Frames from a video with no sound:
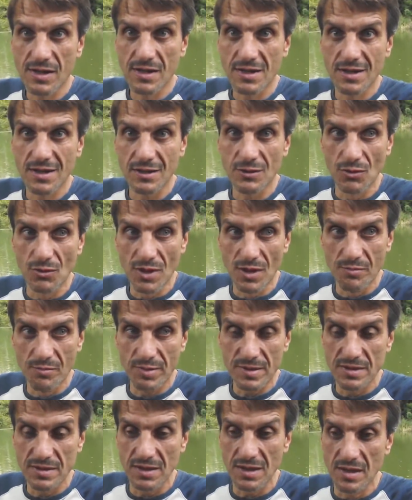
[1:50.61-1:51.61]
которые
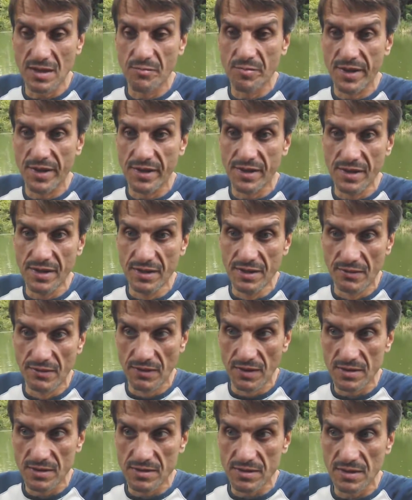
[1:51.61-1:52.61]
постоянно
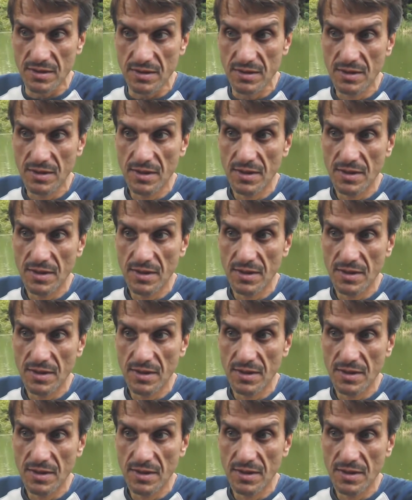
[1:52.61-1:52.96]
перекидываются